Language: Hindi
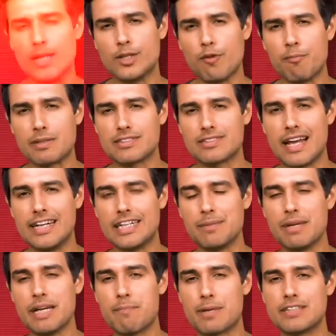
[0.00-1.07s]
कल्ट ऑफ पर्सनैलिटी
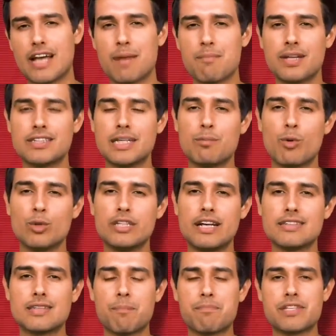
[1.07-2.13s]
में प्रधानमंत्री मोदी
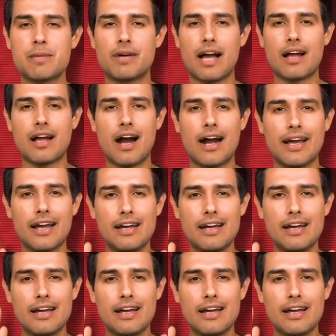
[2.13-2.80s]
का सबसे बड़ा कार्ड